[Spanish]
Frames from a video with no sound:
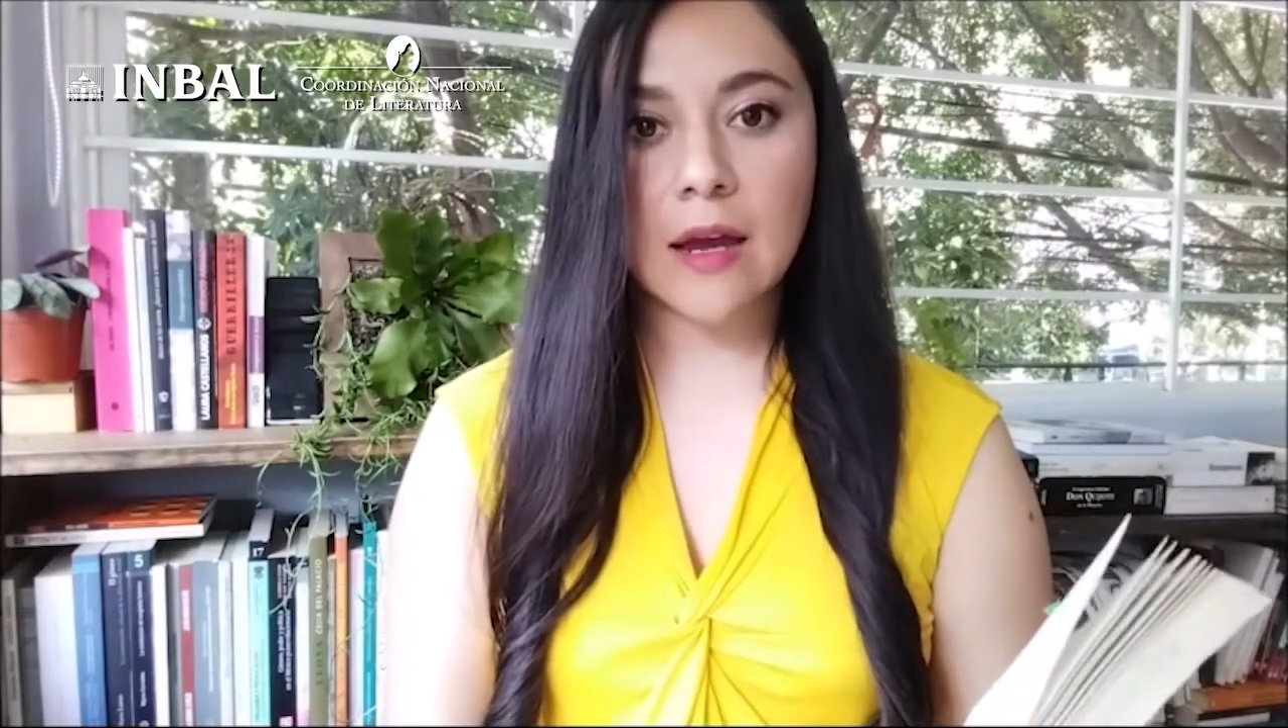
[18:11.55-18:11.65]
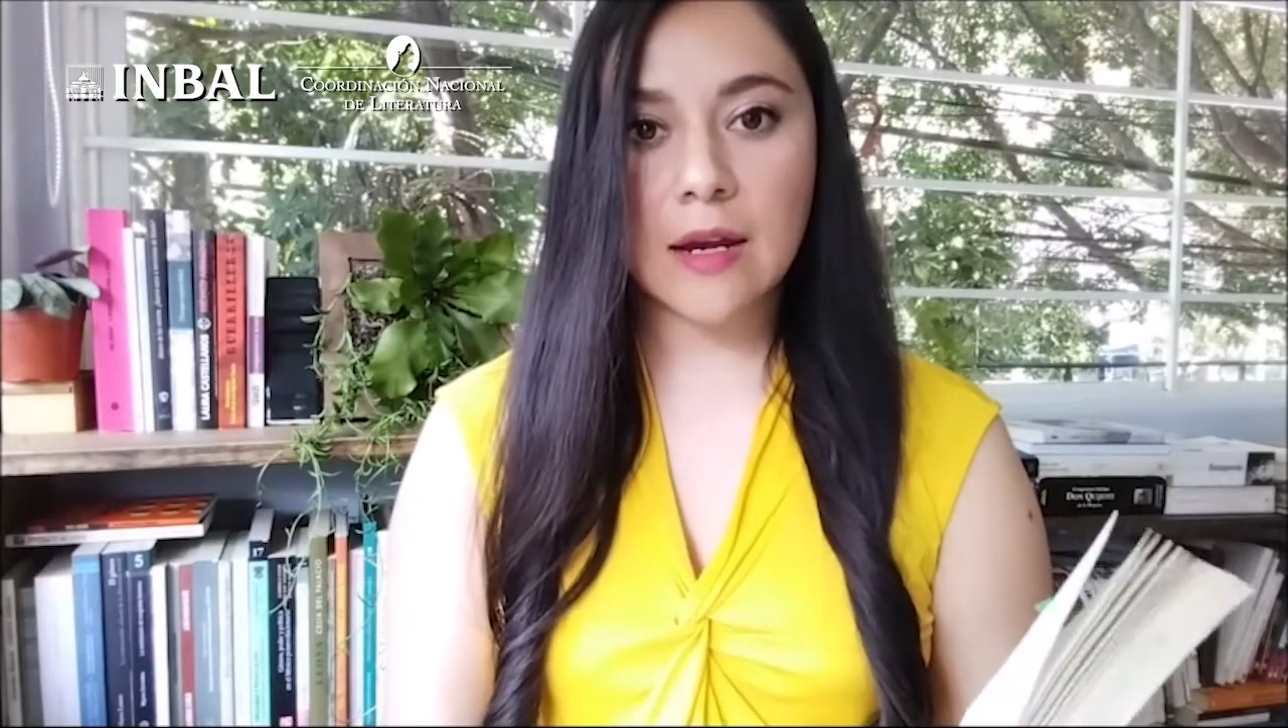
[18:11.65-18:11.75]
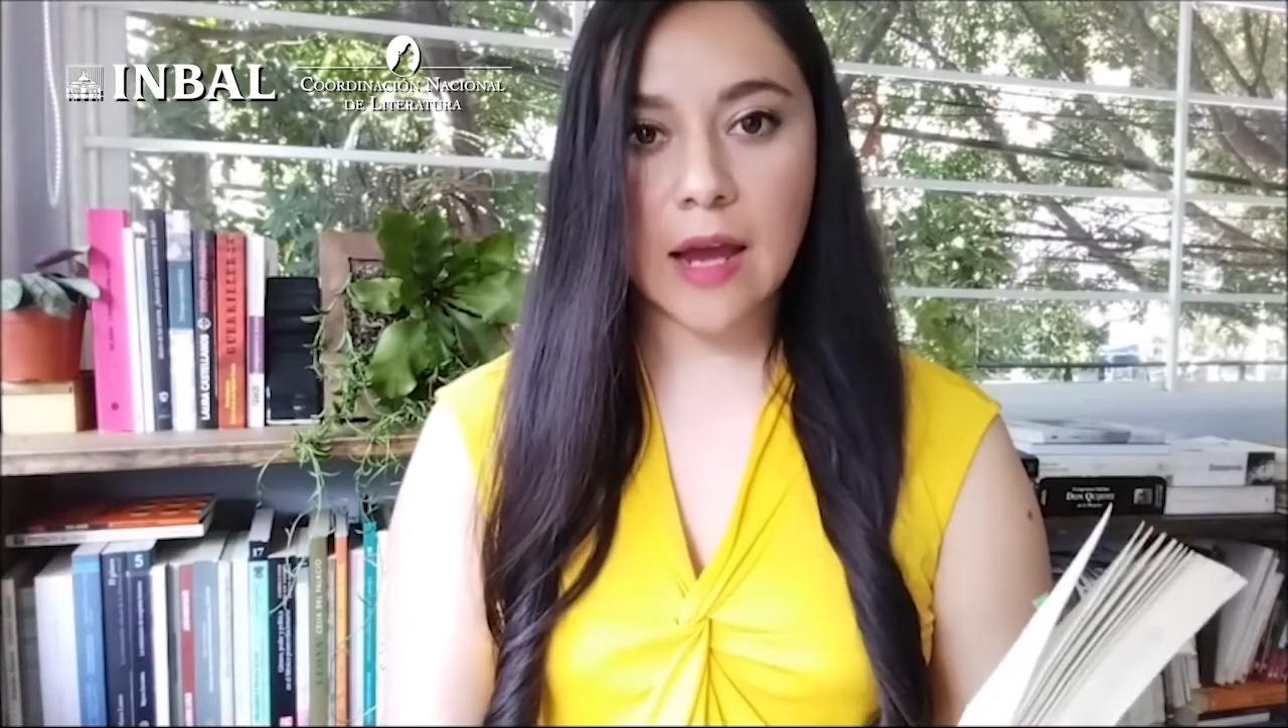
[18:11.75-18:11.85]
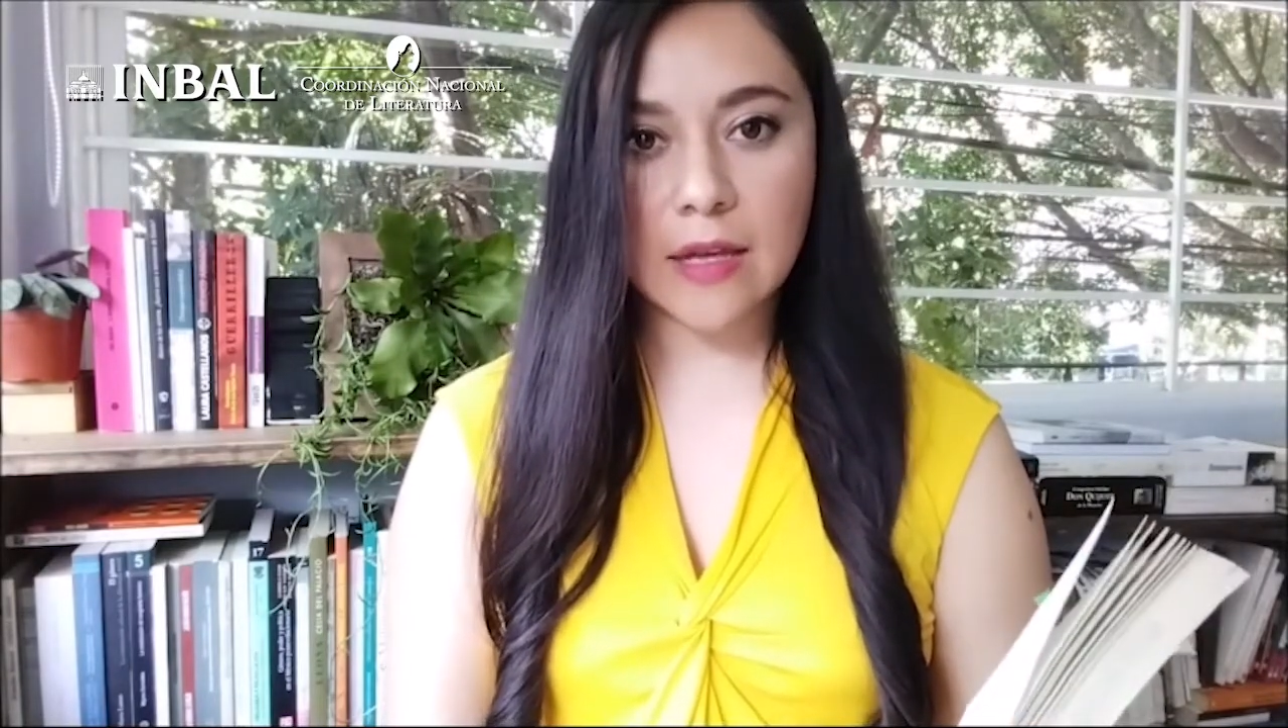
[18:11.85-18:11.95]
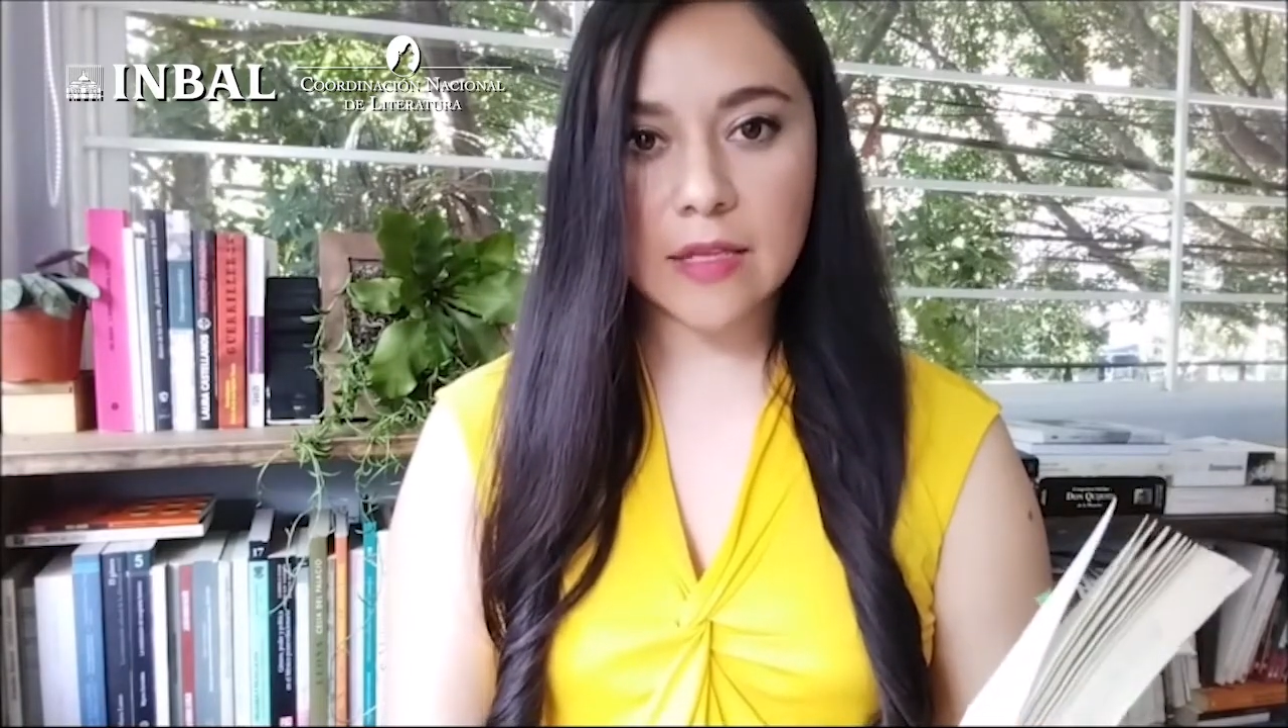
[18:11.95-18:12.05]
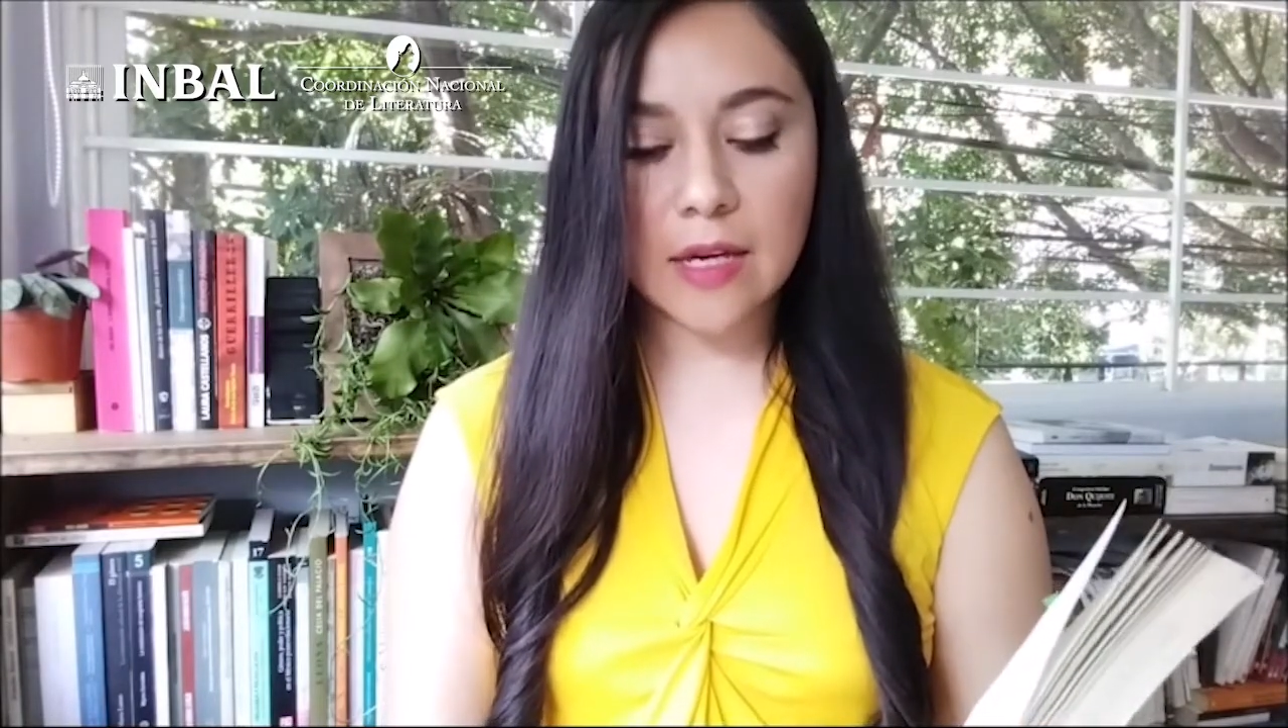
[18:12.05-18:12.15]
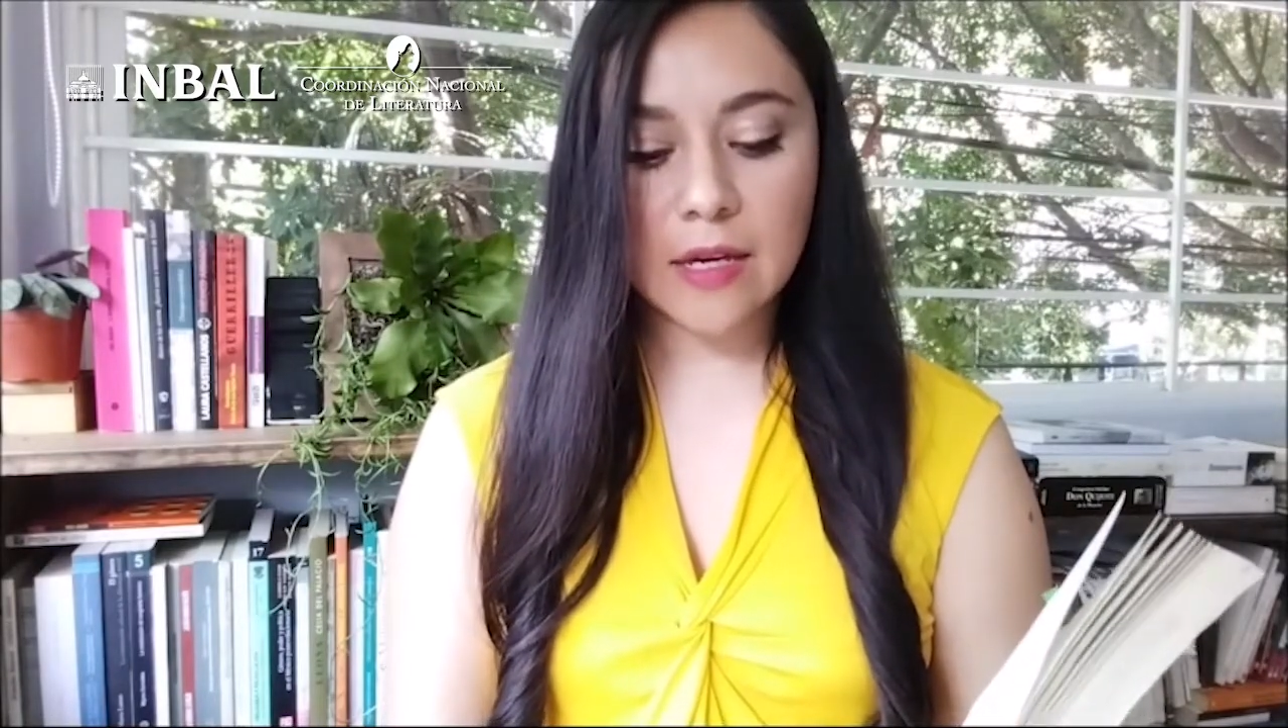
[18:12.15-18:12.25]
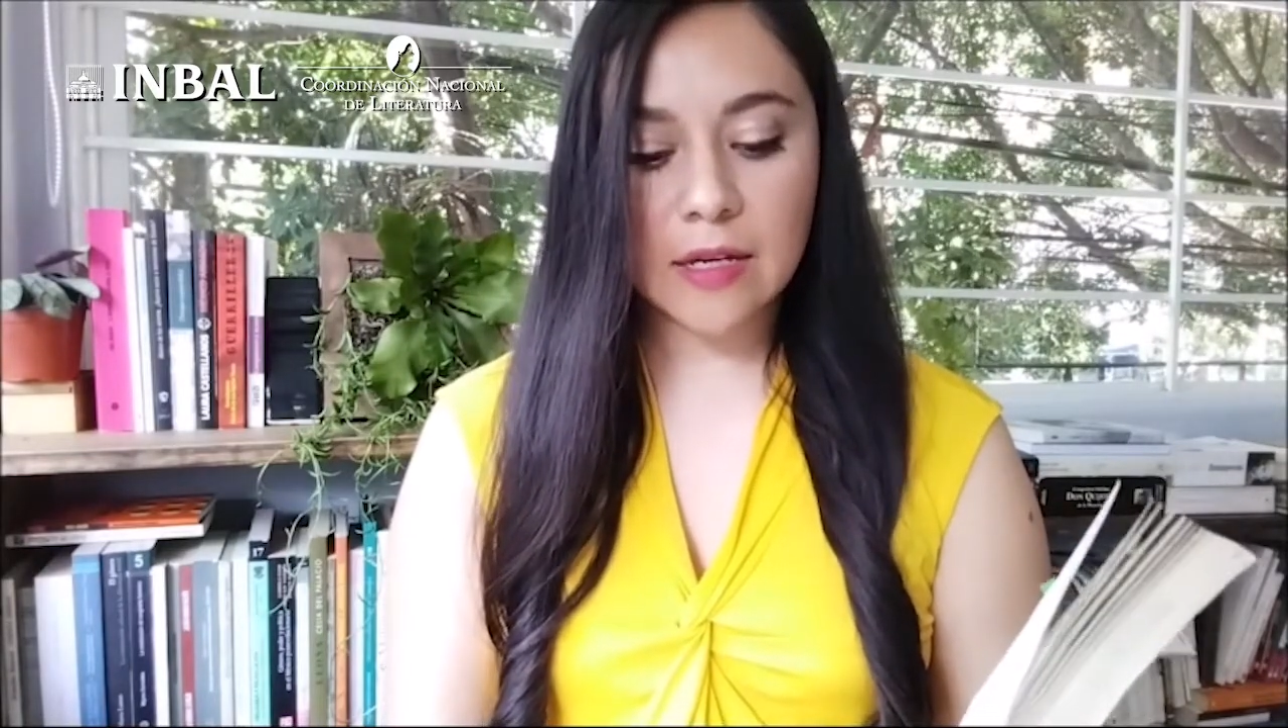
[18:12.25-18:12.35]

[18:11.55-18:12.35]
Nadie